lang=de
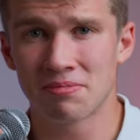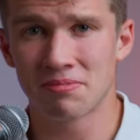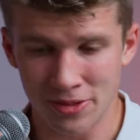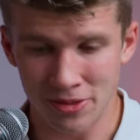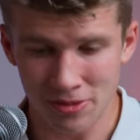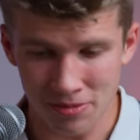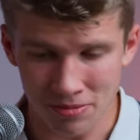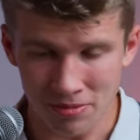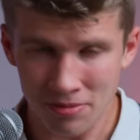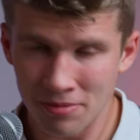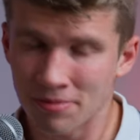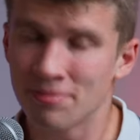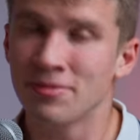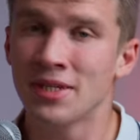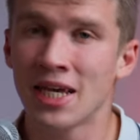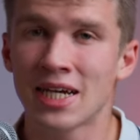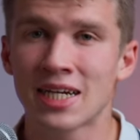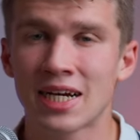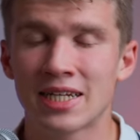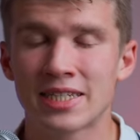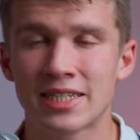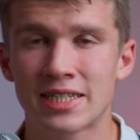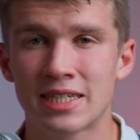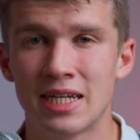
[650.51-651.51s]
Also
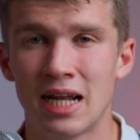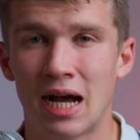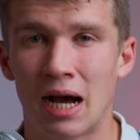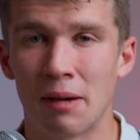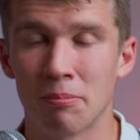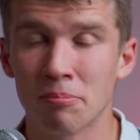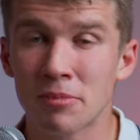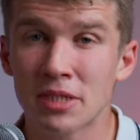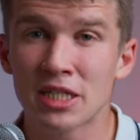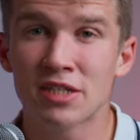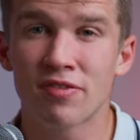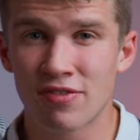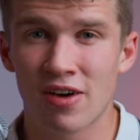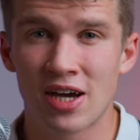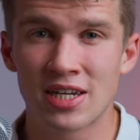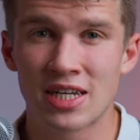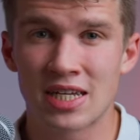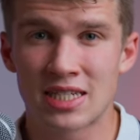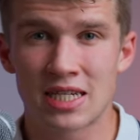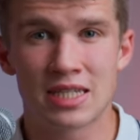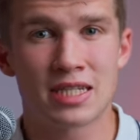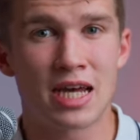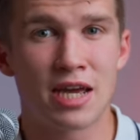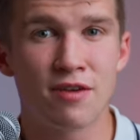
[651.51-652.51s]
mir ganz klar. Ich
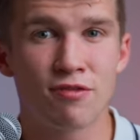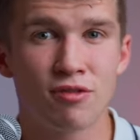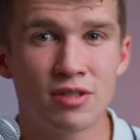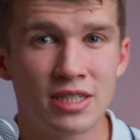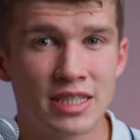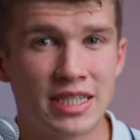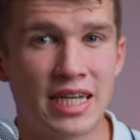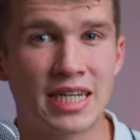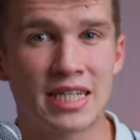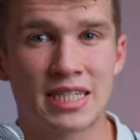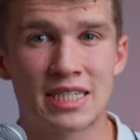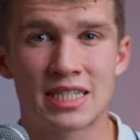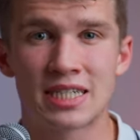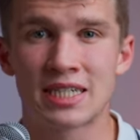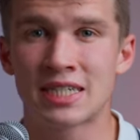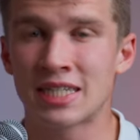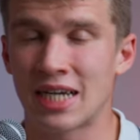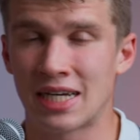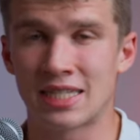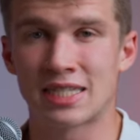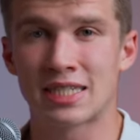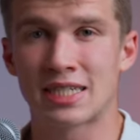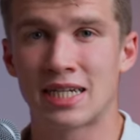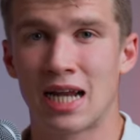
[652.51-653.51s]
fand, dass das iPhone
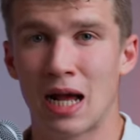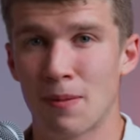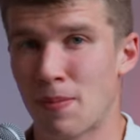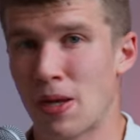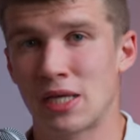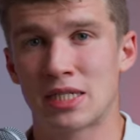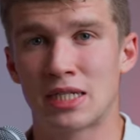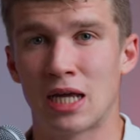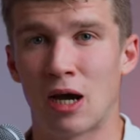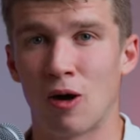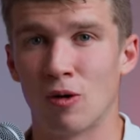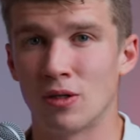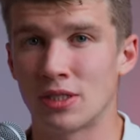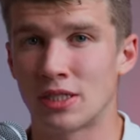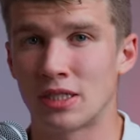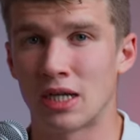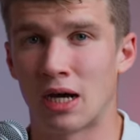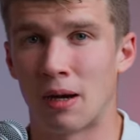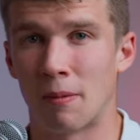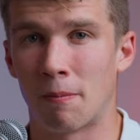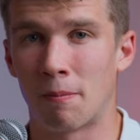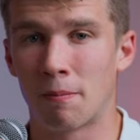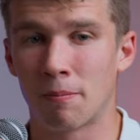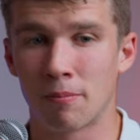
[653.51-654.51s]
16 ganz klar besser
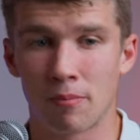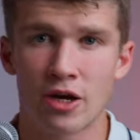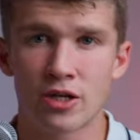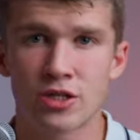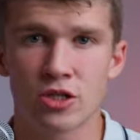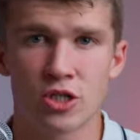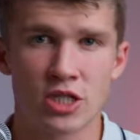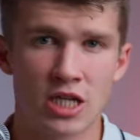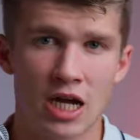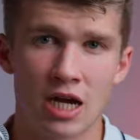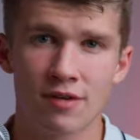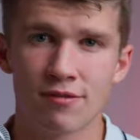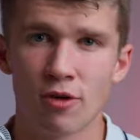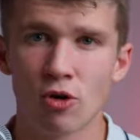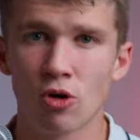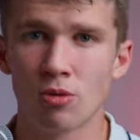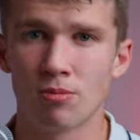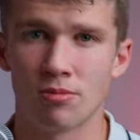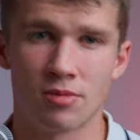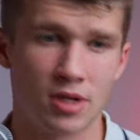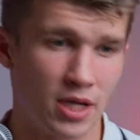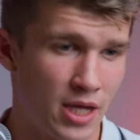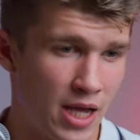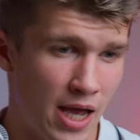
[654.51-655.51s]
aussah. Ich kann es euch sagen,
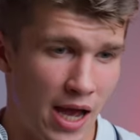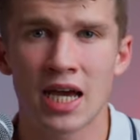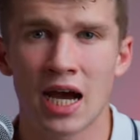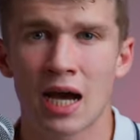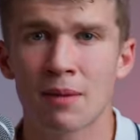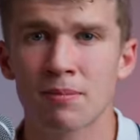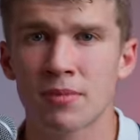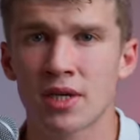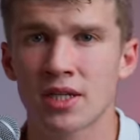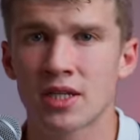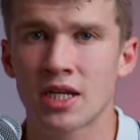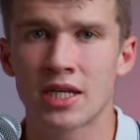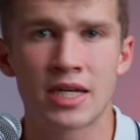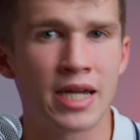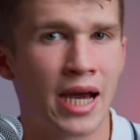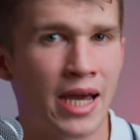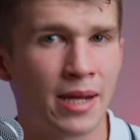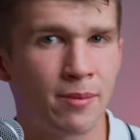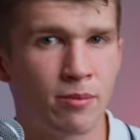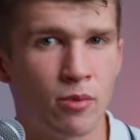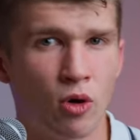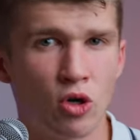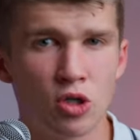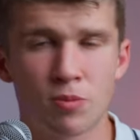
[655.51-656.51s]
warum. Die haben hier den
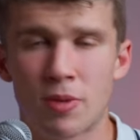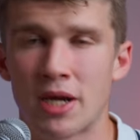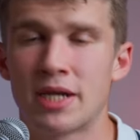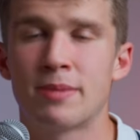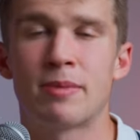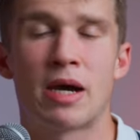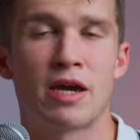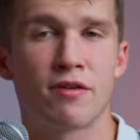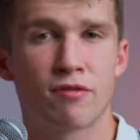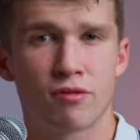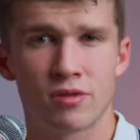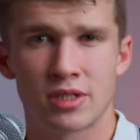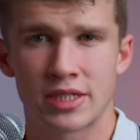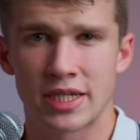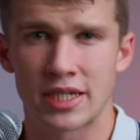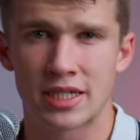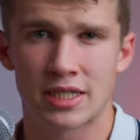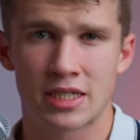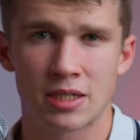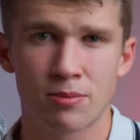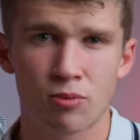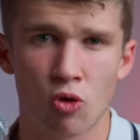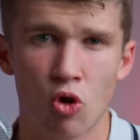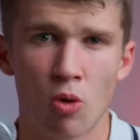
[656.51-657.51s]
Night Mode bei dem iPhone
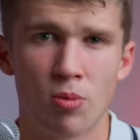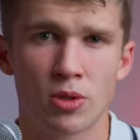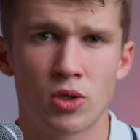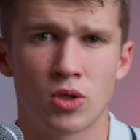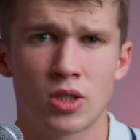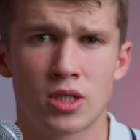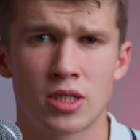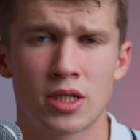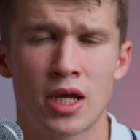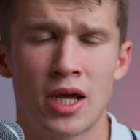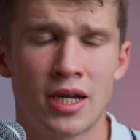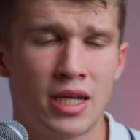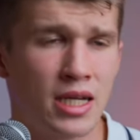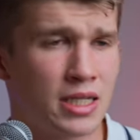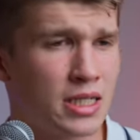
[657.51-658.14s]
16 Pro benutzt.